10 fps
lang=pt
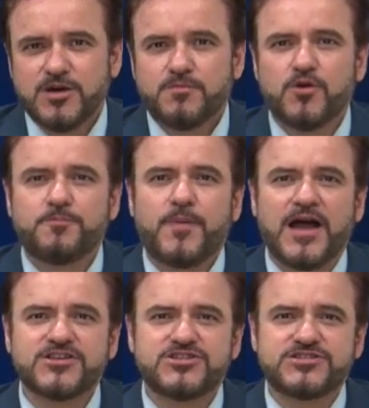por
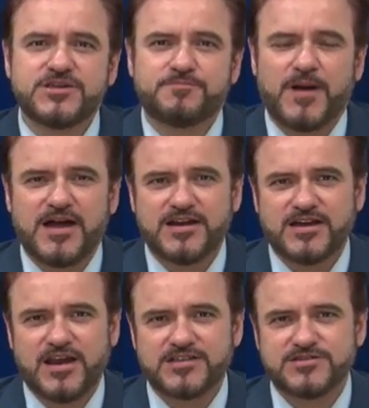participar na
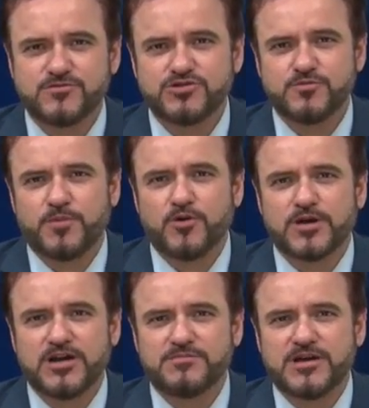criação de um
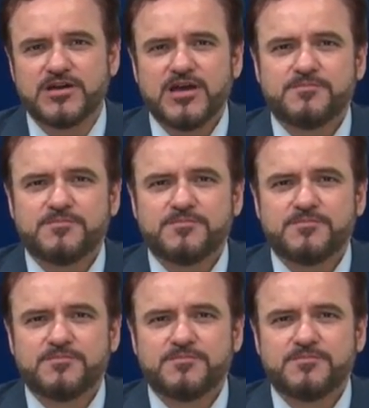programa